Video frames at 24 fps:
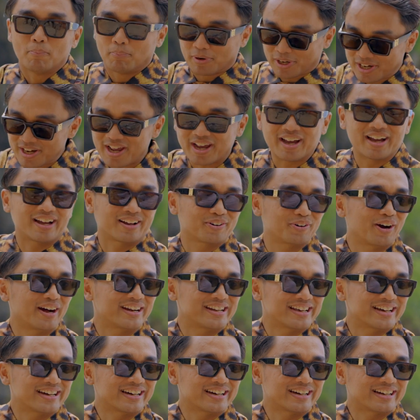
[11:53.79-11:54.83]
Pernah, gue
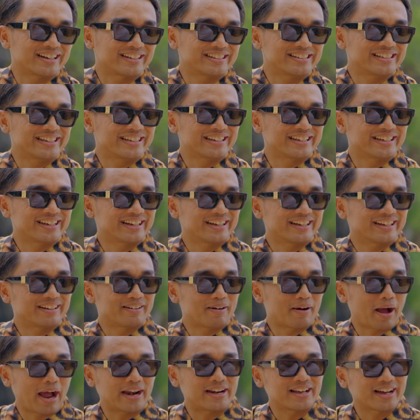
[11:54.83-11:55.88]
ada di
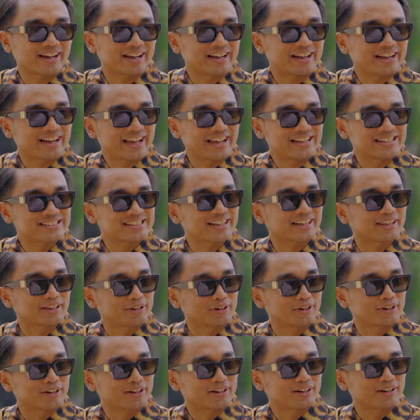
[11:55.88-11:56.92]
kayak, ada aduh
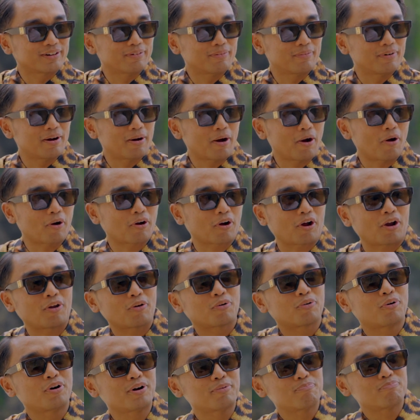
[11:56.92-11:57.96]
insecure. sih ini kalau
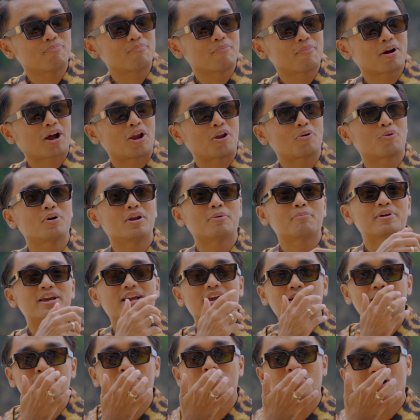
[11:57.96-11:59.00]
gue kalau gue lebih
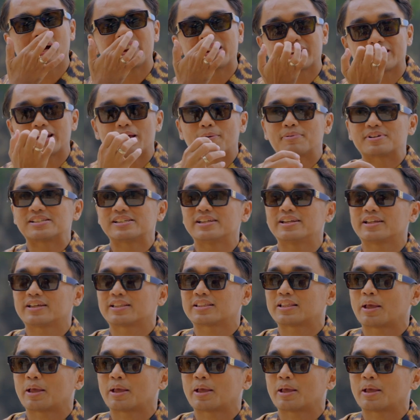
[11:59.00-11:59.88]
bukan kenapa sih ini